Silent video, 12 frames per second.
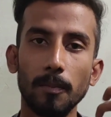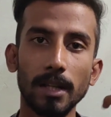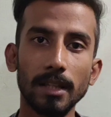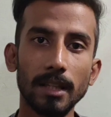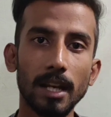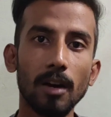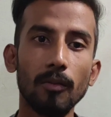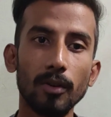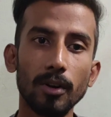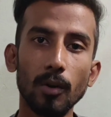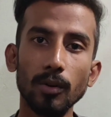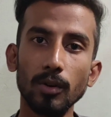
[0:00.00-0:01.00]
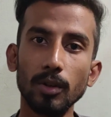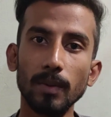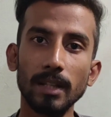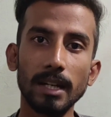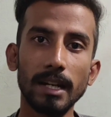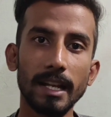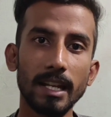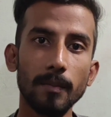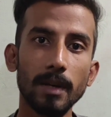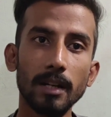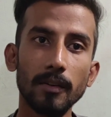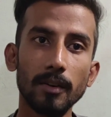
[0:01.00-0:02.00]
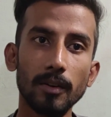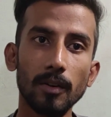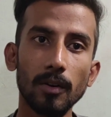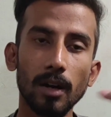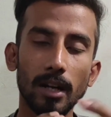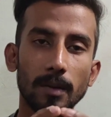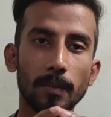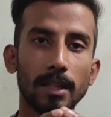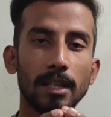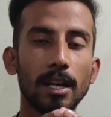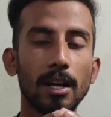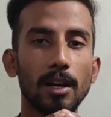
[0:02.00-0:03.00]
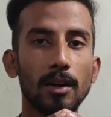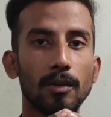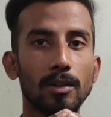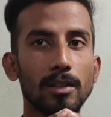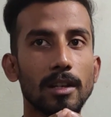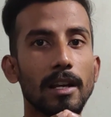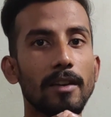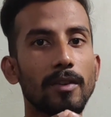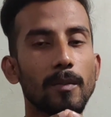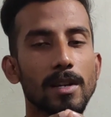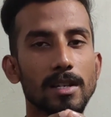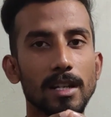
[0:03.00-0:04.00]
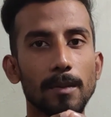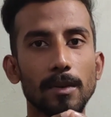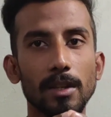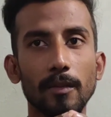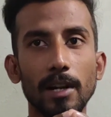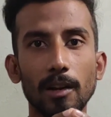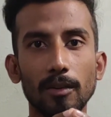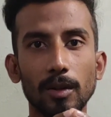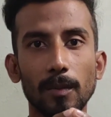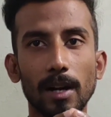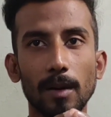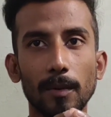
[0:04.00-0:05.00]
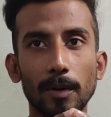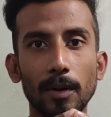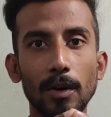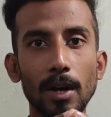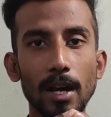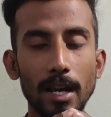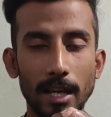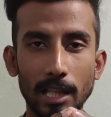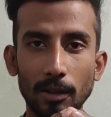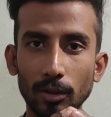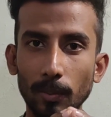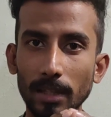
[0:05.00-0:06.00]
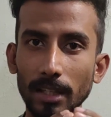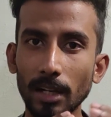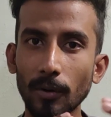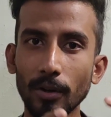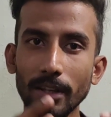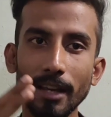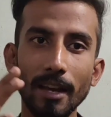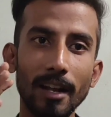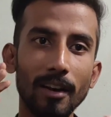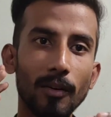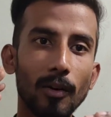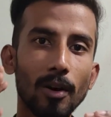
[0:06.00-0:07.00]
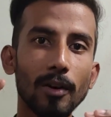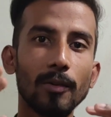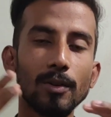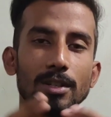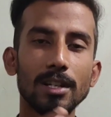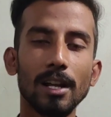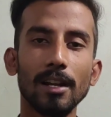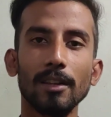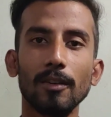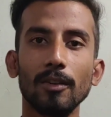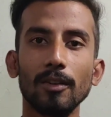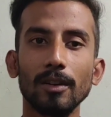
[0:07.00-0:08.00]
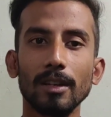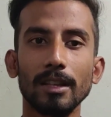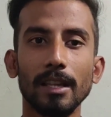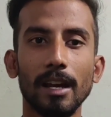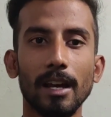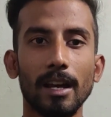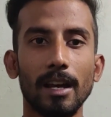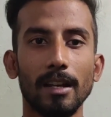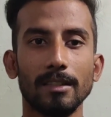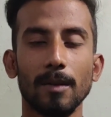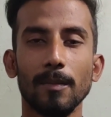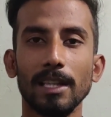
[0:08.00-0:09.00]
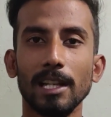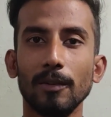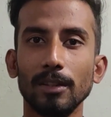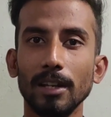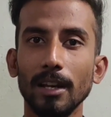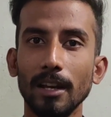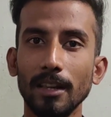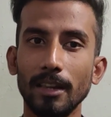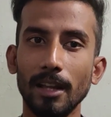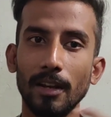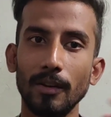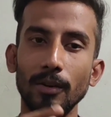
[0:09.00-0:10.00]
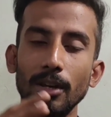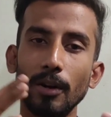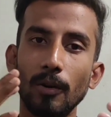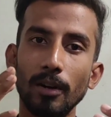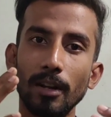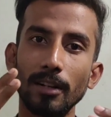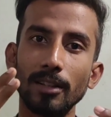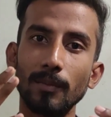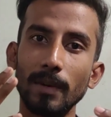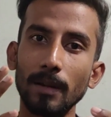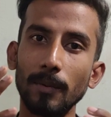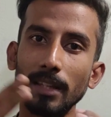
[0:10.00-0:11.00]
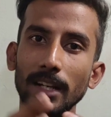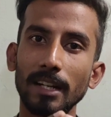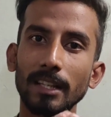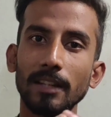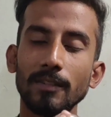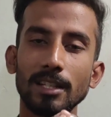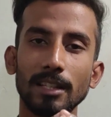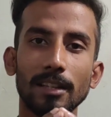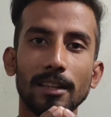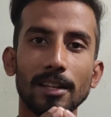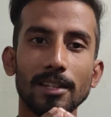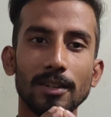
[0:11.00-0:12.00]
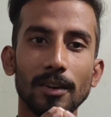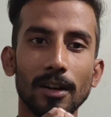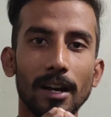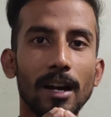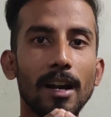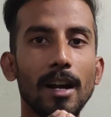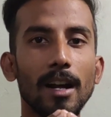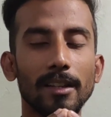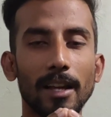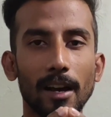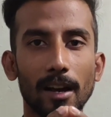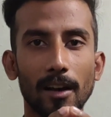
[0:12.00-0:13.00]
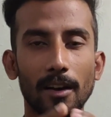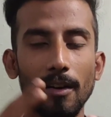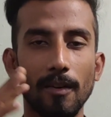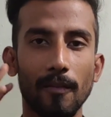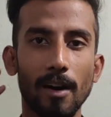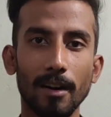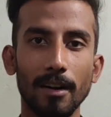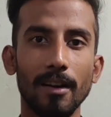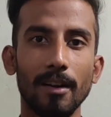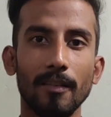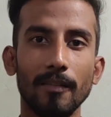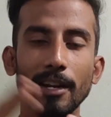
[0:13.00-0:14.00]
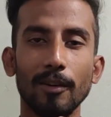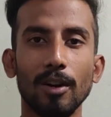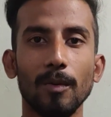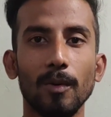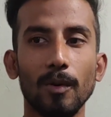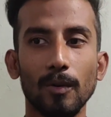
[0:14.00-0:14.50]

பார்த்தீங்கன்னா ஒரு டவுட் வந்து பார்த்திங்கன்னா நிறைய பேருக்கு இருக்கும் அதை பற்றின ஒரு சில இன்ஃபர்மேஷன் நம்ம இந்த வீடியோவில் வந்து பார்க்க போகிறோம் இது வந்து பார்த்திங்கன்னா ஒரு இயர் ஹோல்டு கொஷினாக இருந்தாலும் இந்த சமயத்தில் வந்து இந்த நியூ இயரை கொண்டாடுறதுக்கு முன்னாடி பார்த்திங்கன்னா இந்த விஷயத்தை தெரிஞ்சுக்கோங்க வாங்க வீடியோவில்